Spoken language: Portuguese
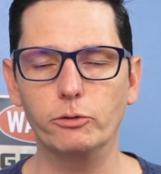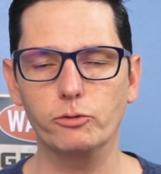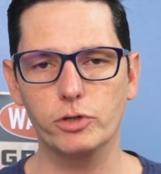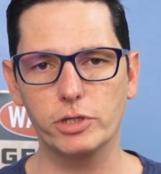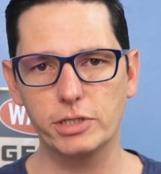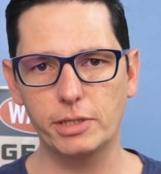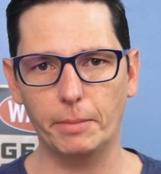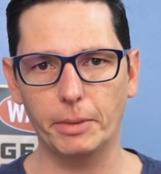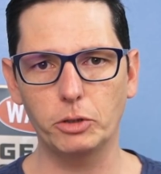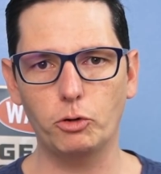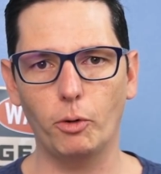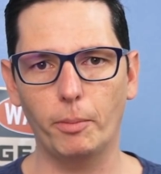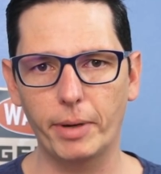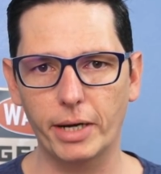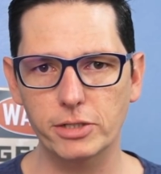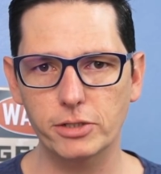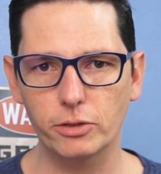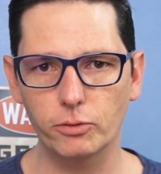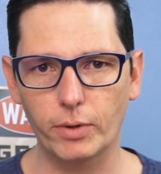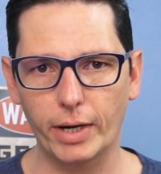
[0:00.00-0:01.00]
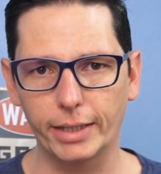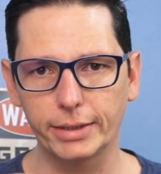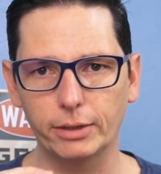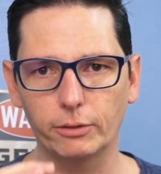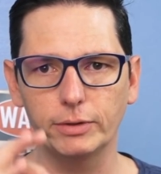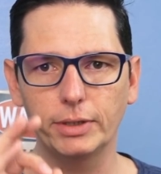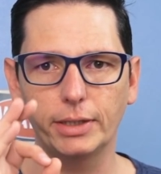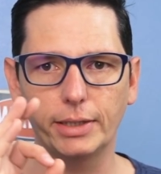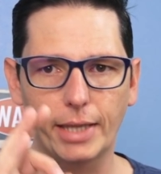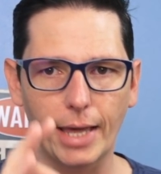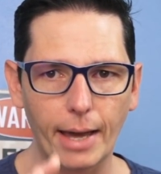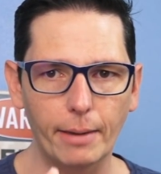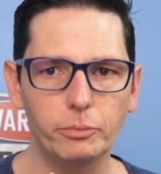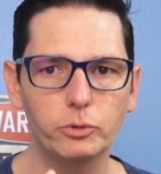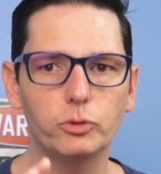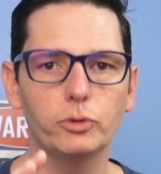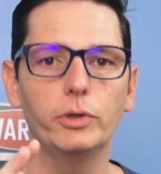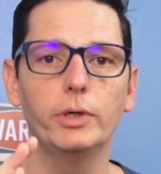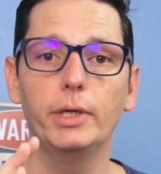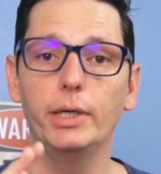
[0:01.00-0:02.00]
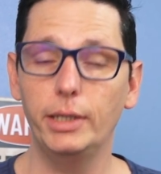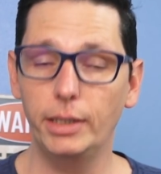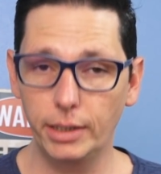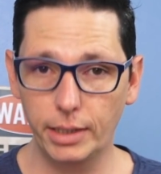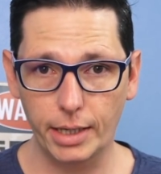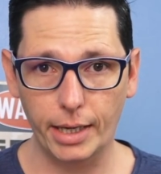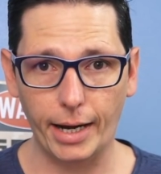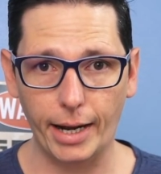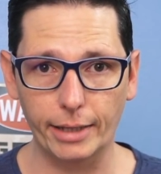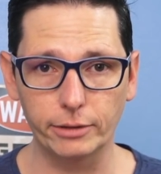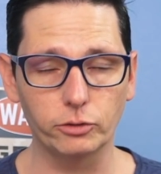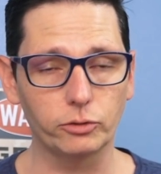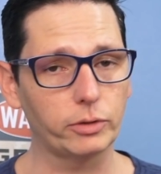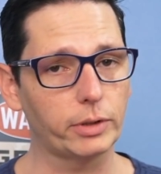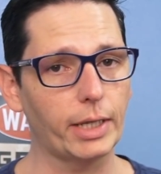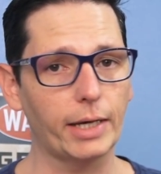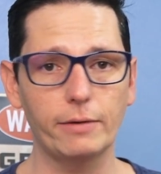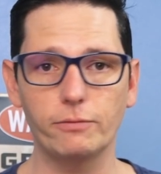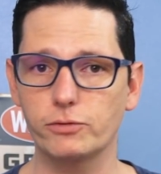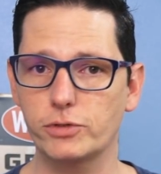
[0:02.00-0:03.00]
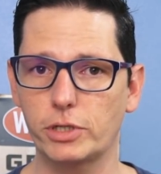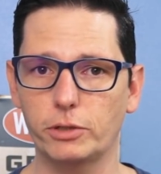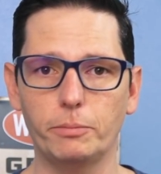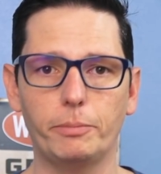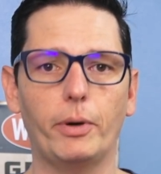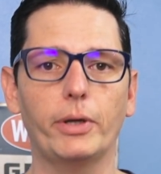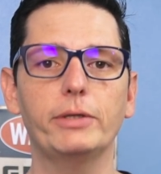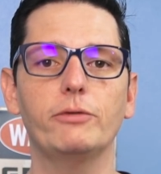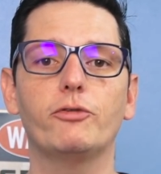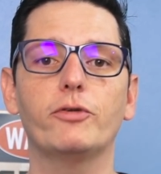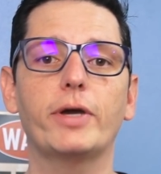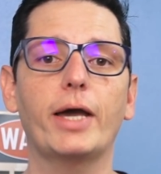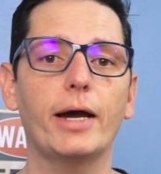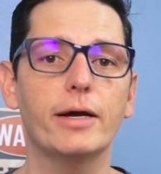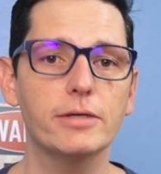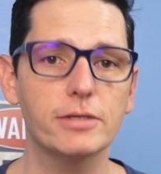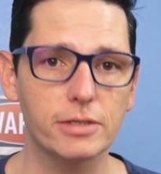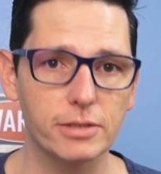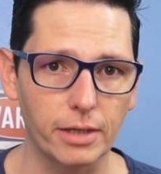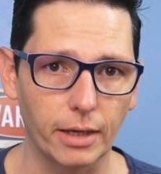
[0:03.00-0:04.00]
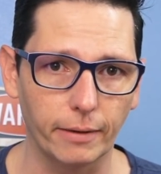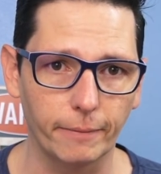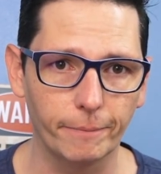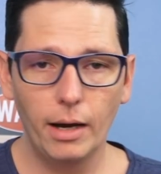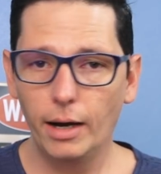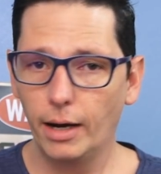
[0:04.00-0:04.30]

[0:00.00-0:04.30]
um sistema de cobrança no cartão de débito e crédito, tá? Você não pode ficar sem.